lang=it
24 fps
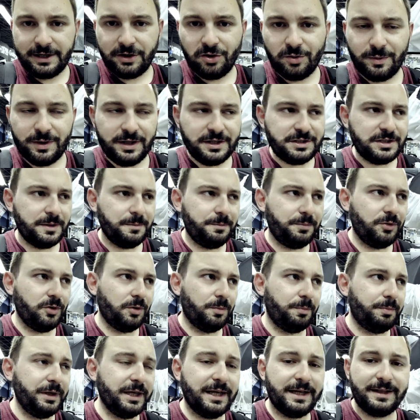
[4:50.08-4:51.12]
come ad esempio
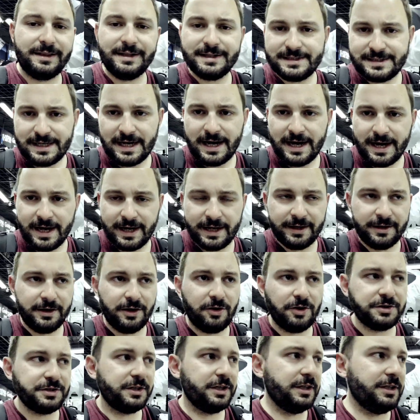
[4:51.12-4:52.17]
Peak Design,
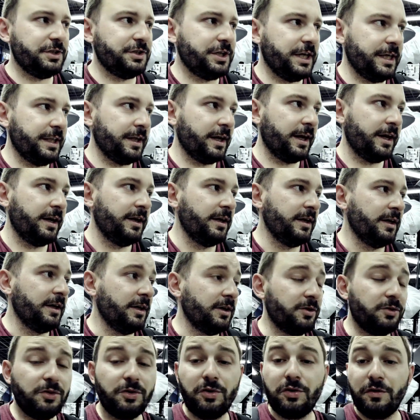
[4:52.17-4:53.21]
cose del genere,
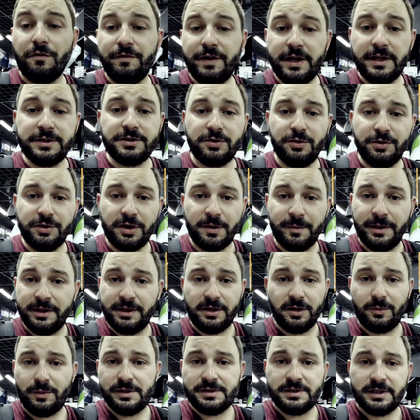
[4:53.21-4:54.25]
non conviene assolutamente
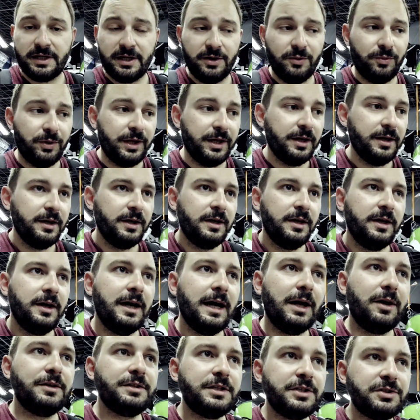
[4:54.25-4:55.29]
acquistare qui.
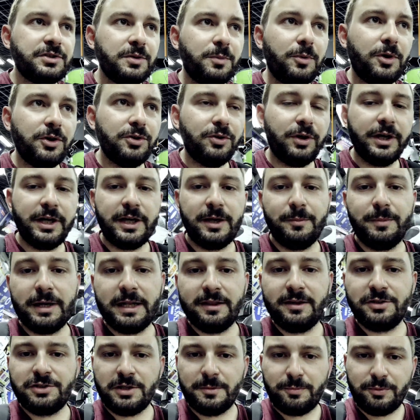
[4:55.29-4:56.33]
Allo stesso modo anche i brand
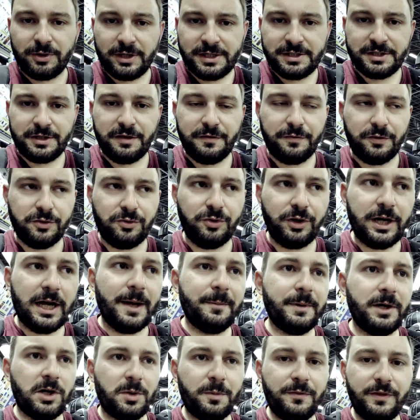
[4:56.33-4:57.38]
giapponesi di
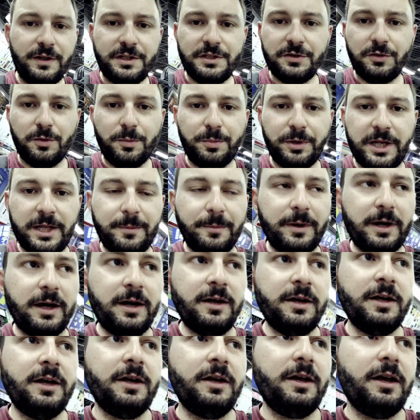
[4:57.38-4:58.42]
fotocamere, come dicevo prima,
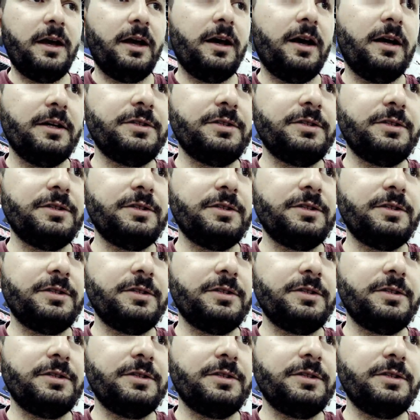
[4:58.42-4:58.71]
eh,